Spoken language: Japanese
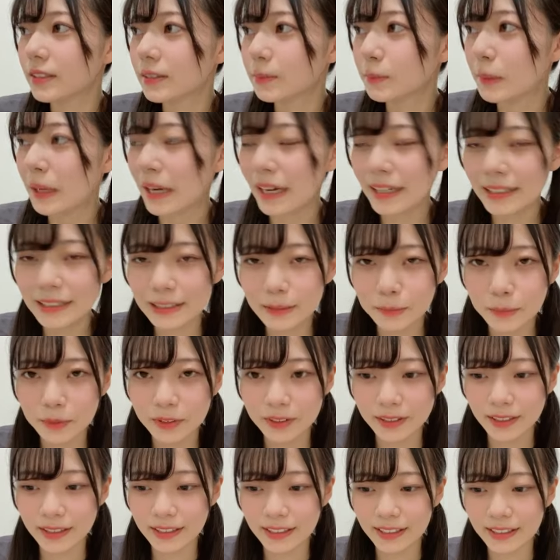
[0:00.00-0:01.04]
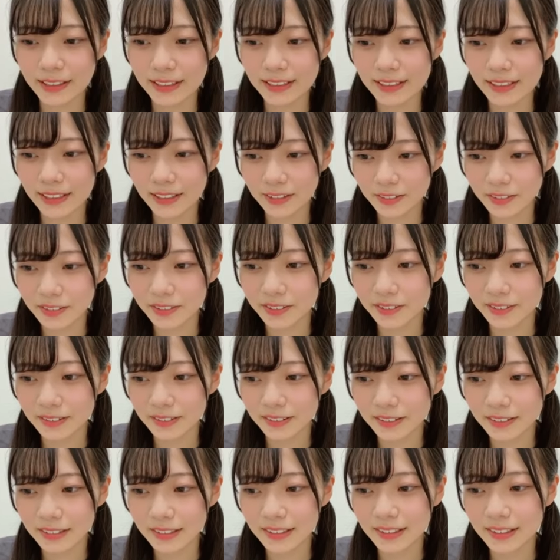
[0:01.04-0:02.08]
まあ、歌詞も好きなんですけど
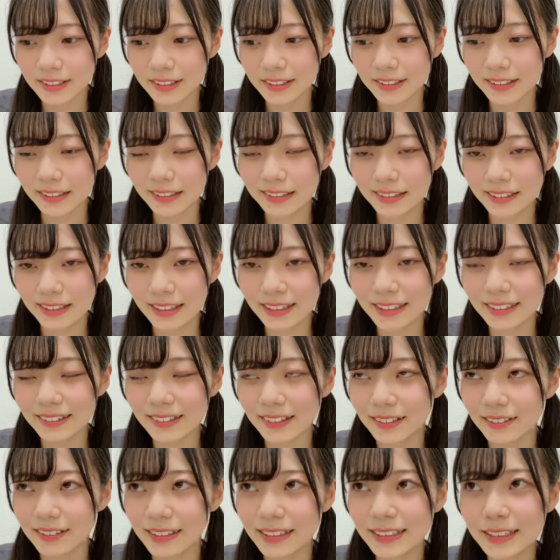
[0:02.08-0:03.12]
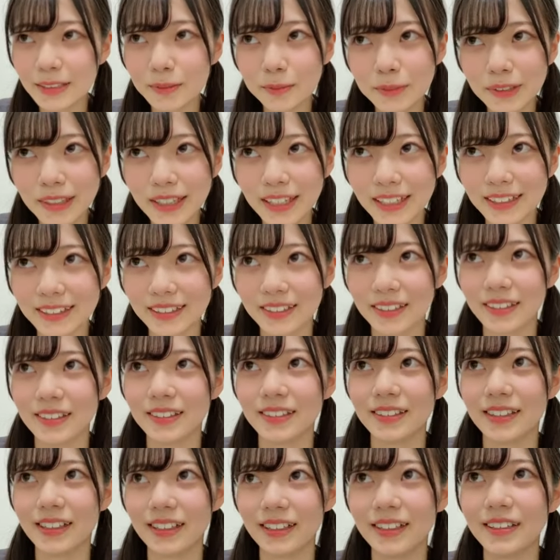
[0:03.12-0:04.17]
何ていうのリズム感ってい
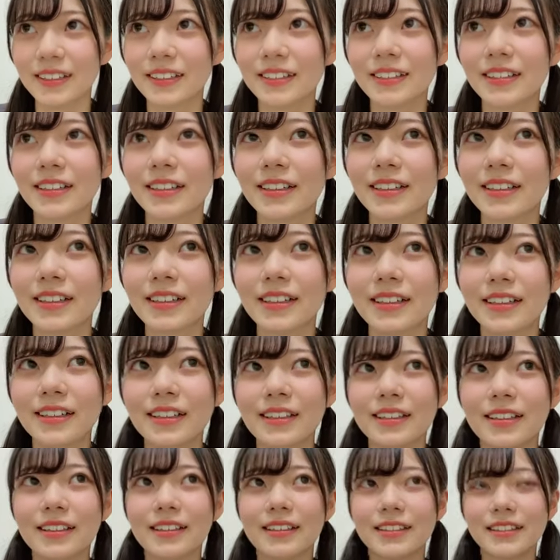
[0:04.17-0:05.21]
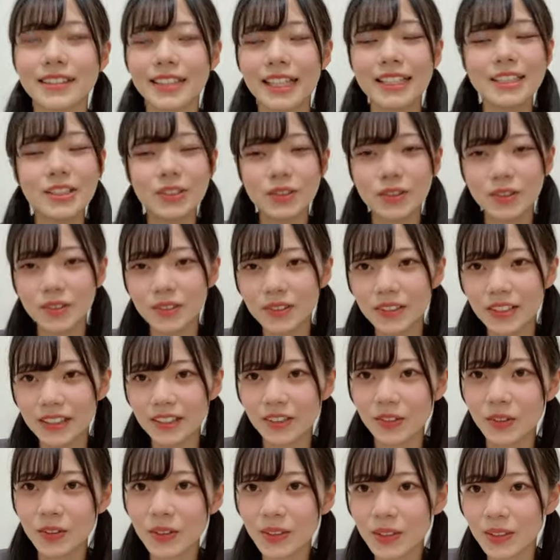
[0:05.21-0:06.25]
うか最初の
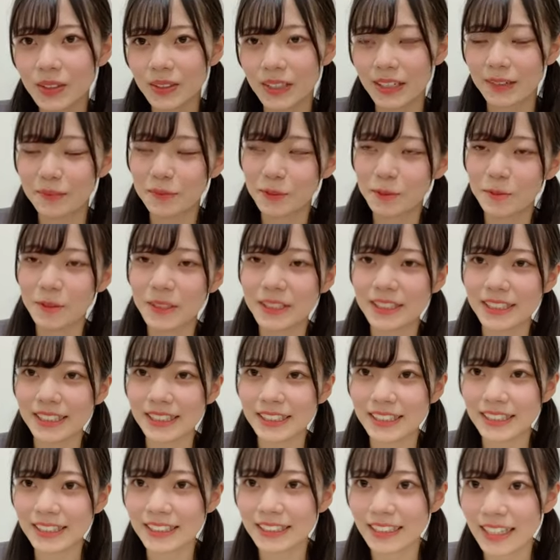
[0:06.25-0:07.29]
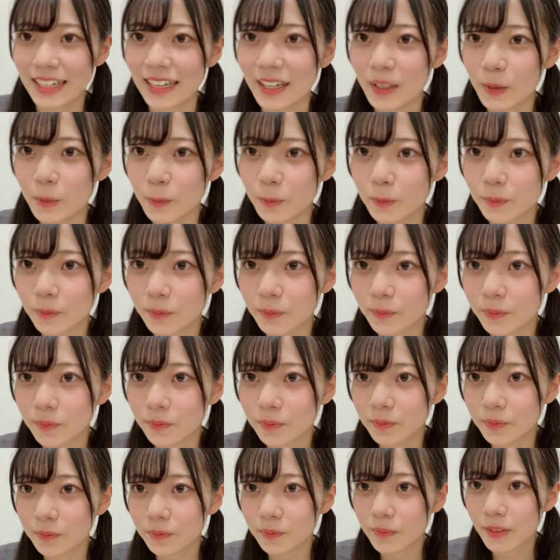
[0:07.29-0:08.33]
音とかもめっちゃ好きで「
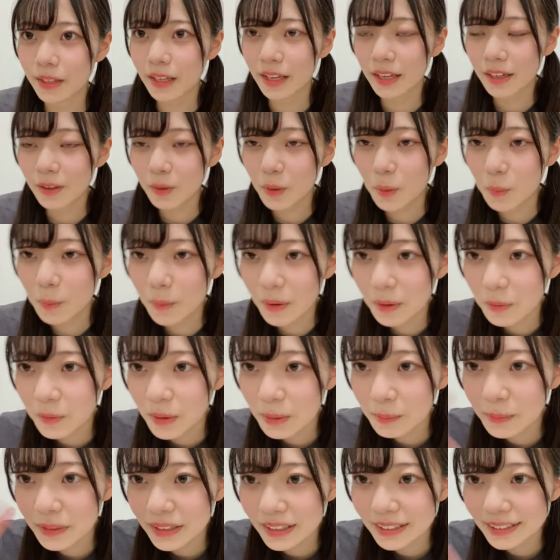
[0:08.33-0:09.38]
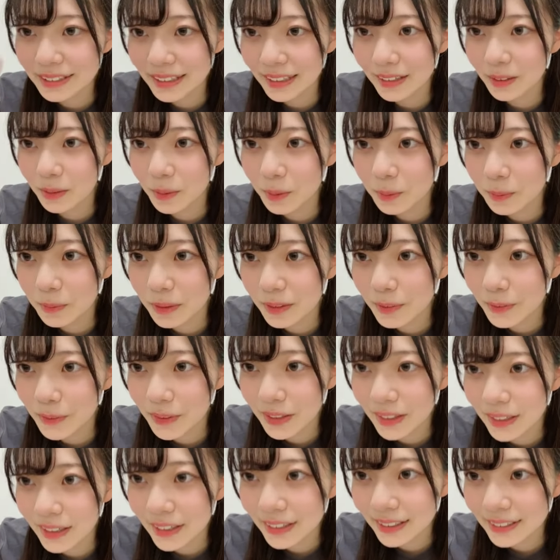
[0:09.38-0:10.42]
こんばんは皆さんこんばん
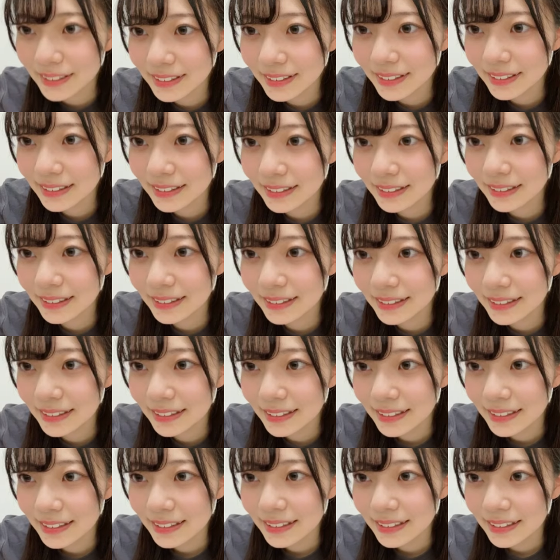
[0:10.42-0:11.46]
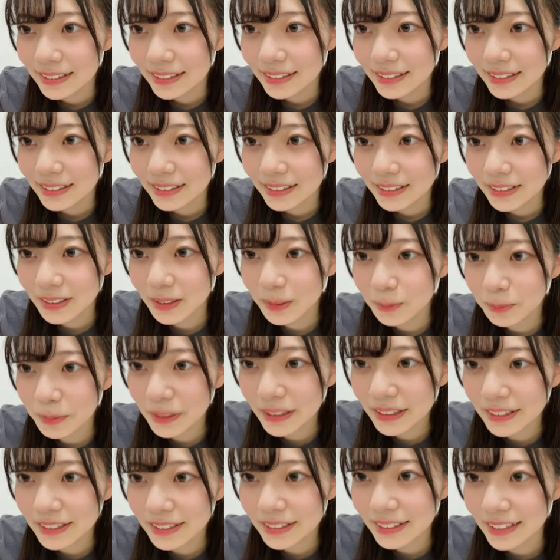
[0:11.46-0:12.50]
は」そう
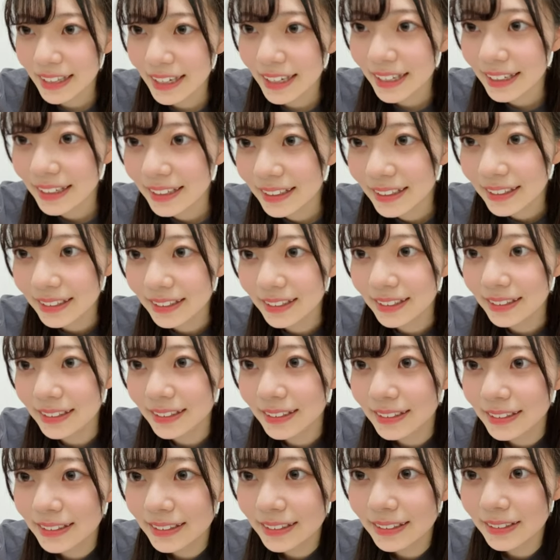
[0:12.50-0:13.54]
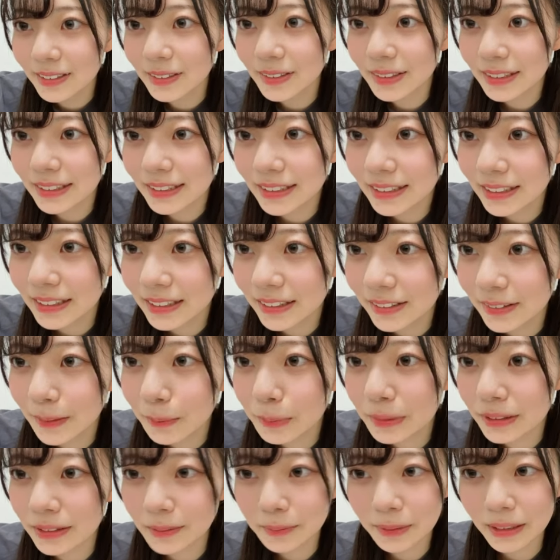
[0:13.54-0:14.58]
ピークねそう新春は
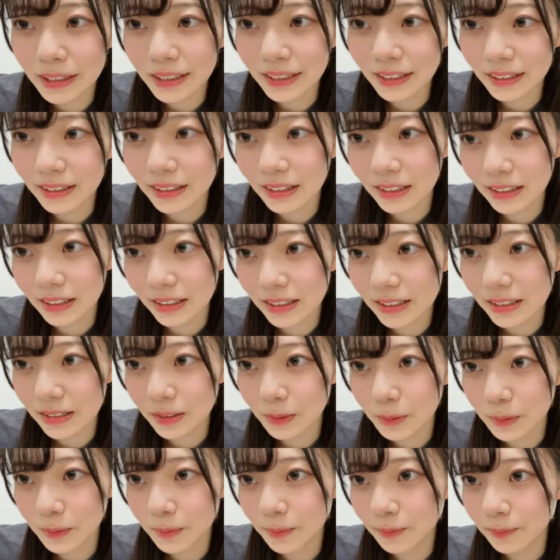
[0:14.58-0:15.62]
僕負けだったんですよ